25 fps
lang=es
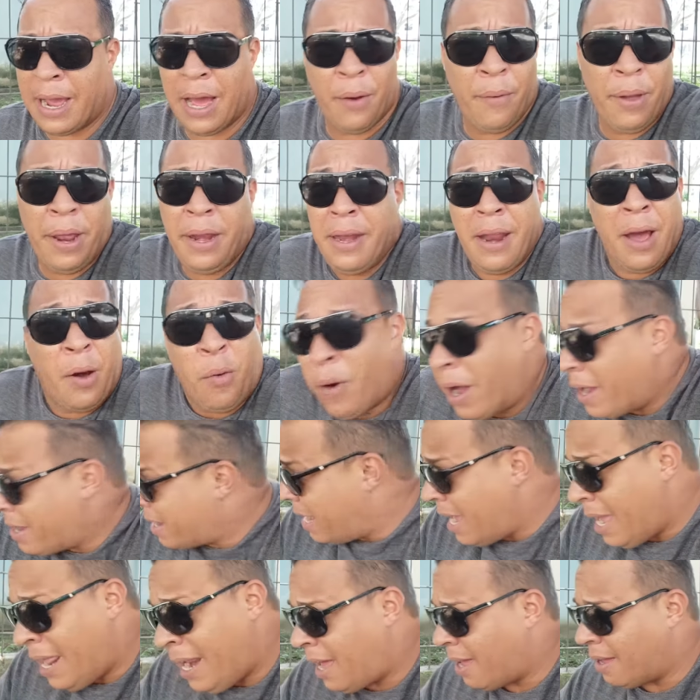cavernas,
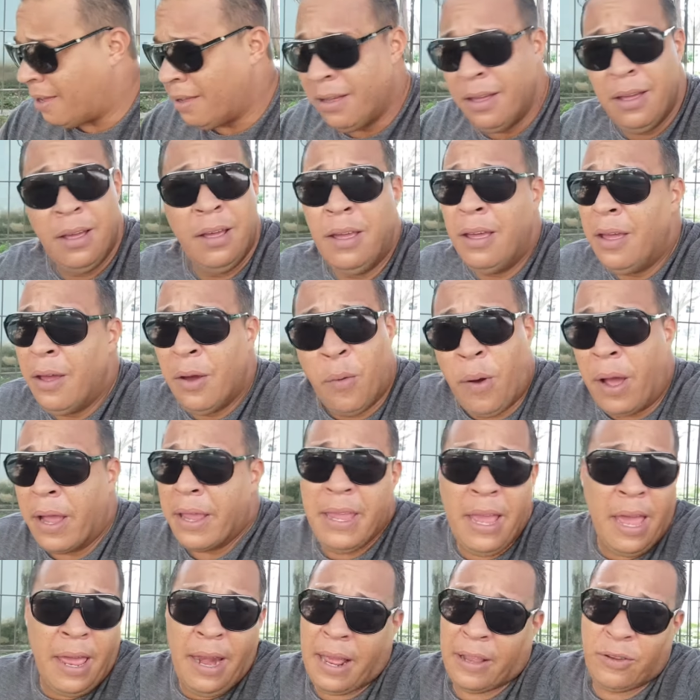cualquiera,
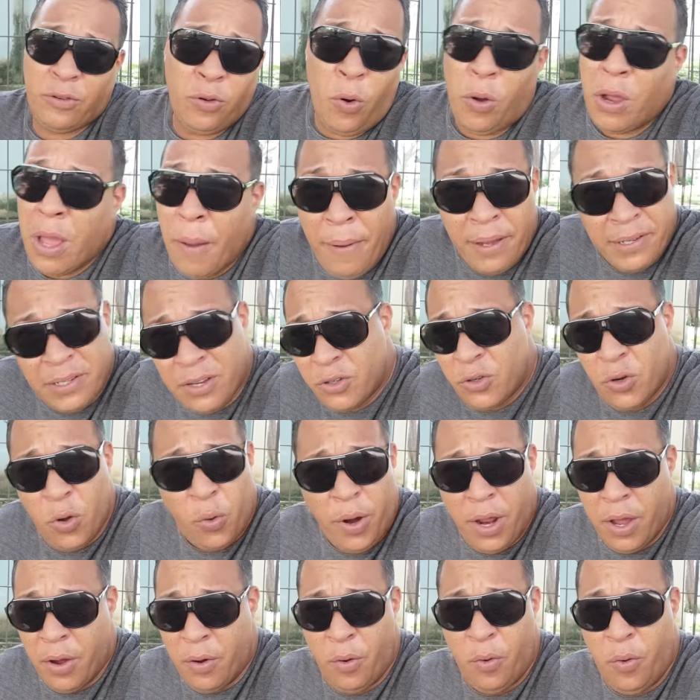cualquiera, eso es lo que más se
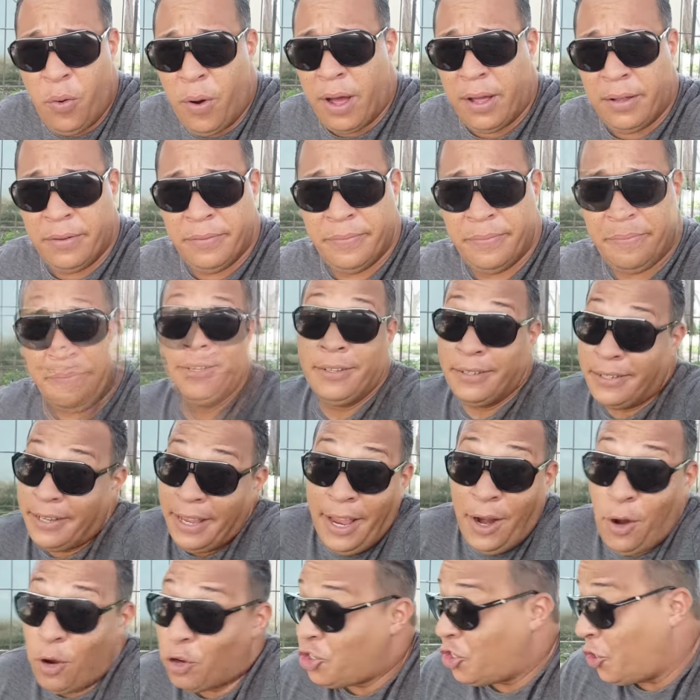sobra en Cuba.
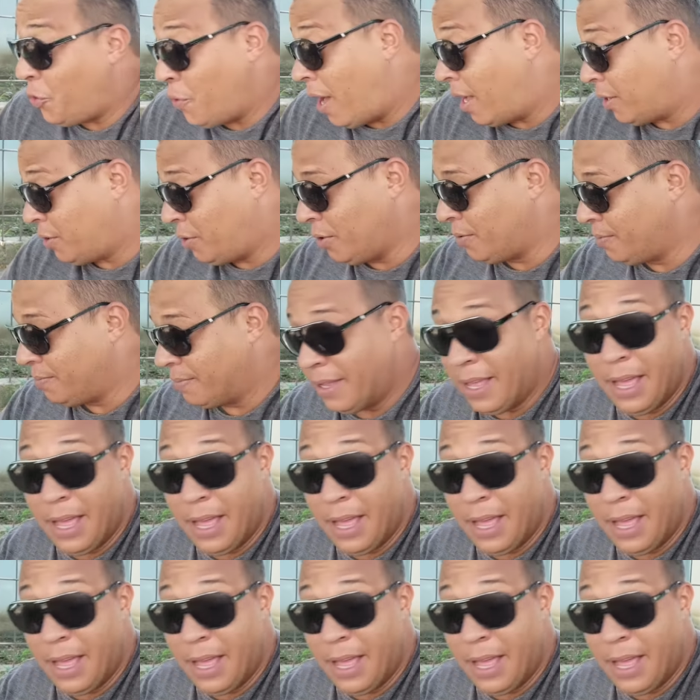Sí, los chivatos,